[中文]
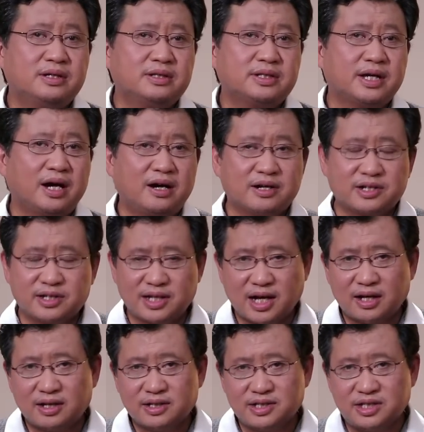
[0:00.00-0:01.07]
在二十
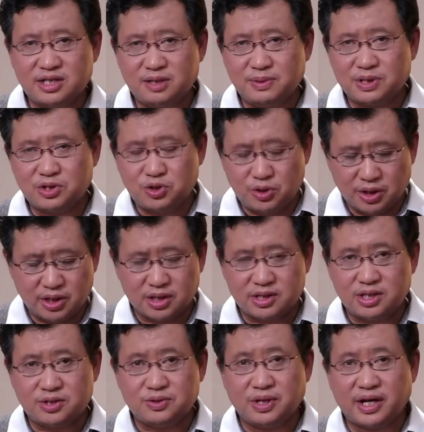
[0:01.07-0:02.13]
大，习近平确定
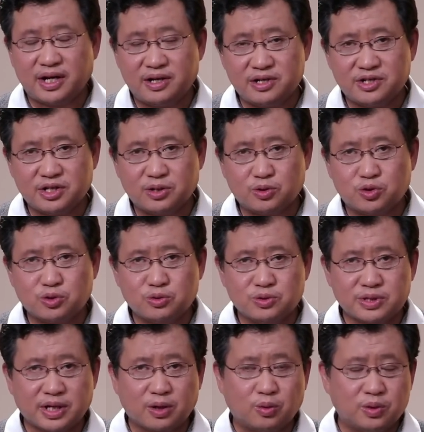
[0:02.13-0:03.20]
继续连任之后，中
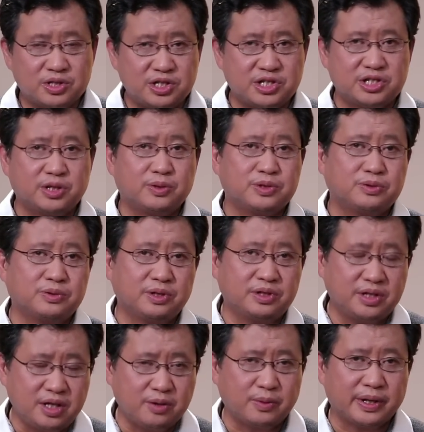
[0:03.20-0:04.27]
共在国际社会中的
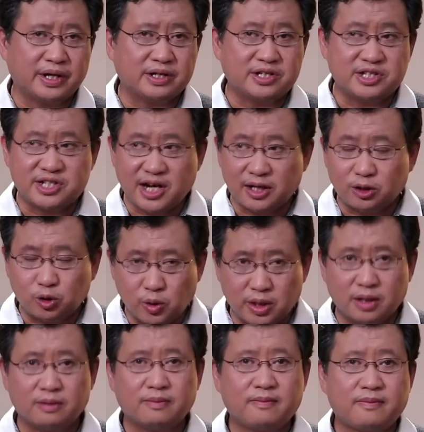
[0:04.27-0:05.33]
地位和站队，